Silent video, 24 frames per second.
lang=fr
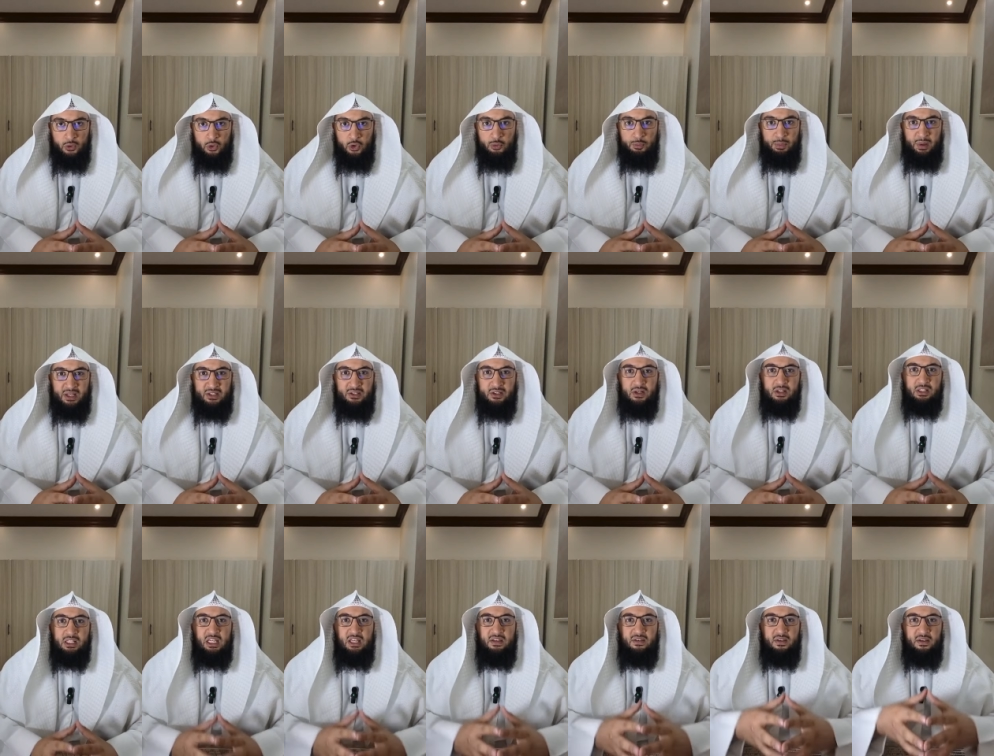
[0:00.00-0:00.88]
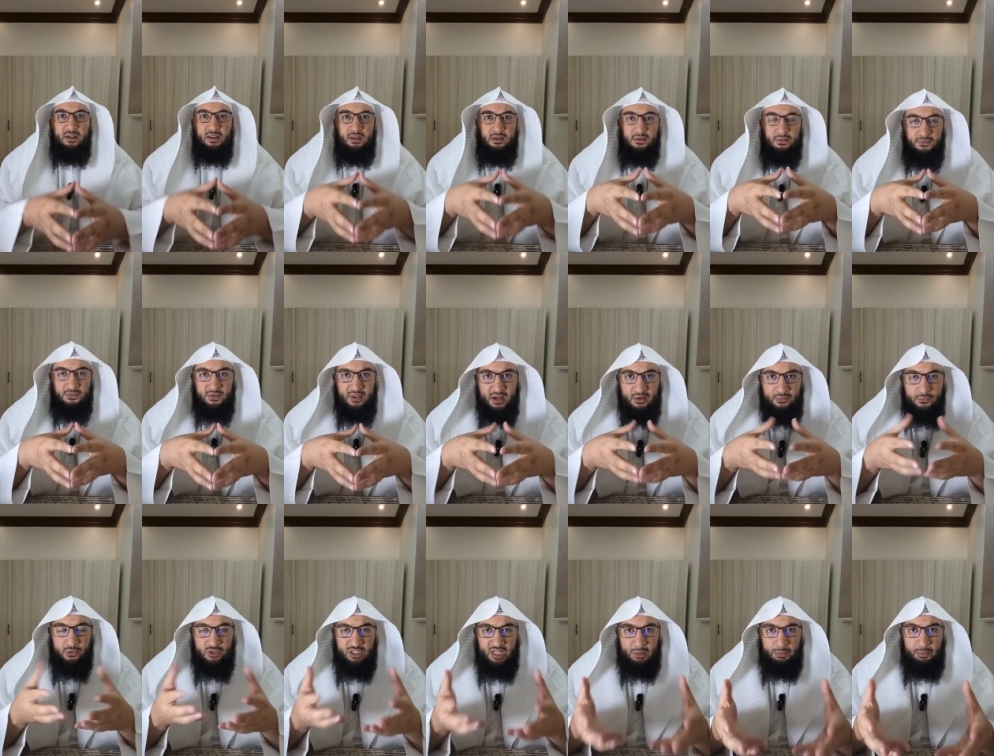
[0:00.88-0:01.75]
Une personne qui
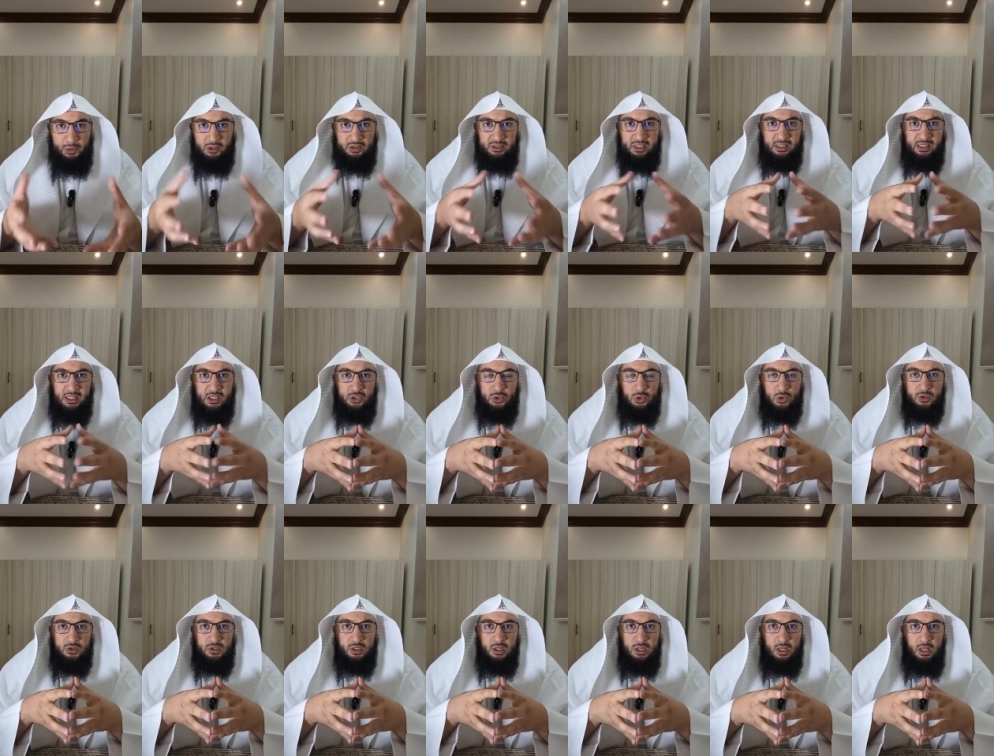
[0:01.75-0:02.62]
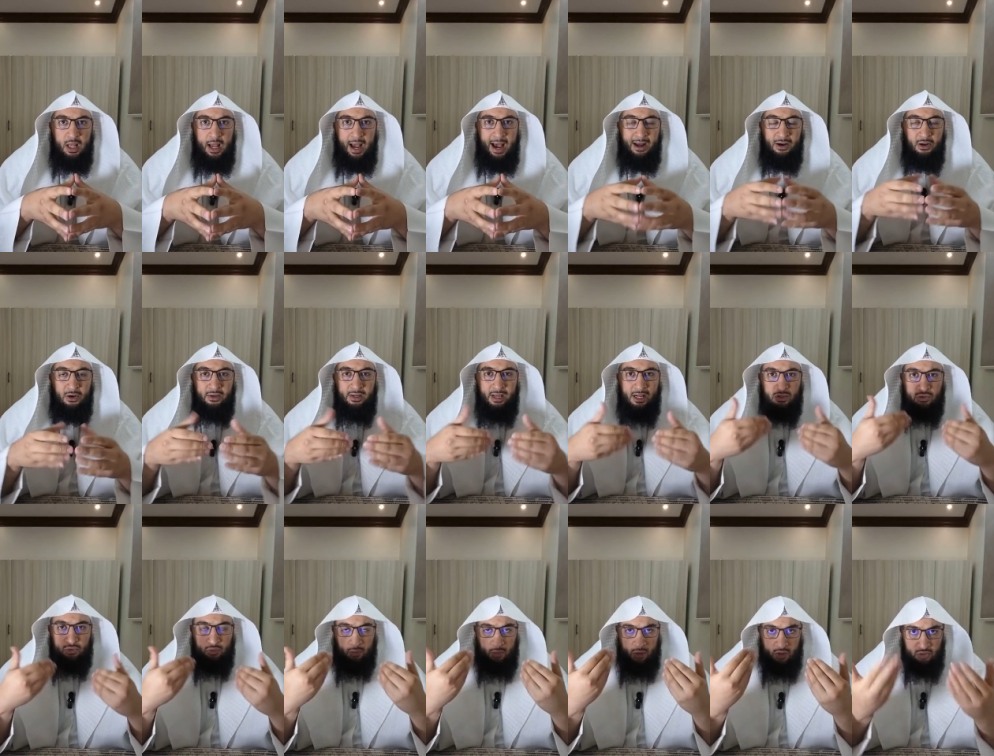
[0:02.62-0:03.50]
vient vous apporter des choses alors
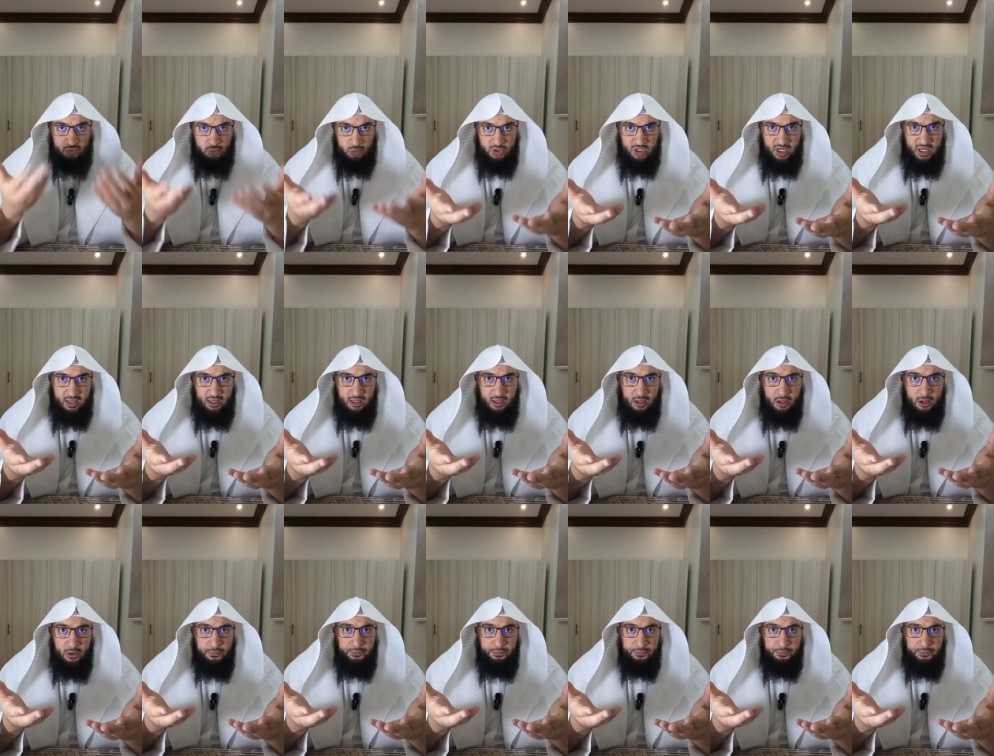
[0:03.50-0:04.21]
qu'elles sont mensongères,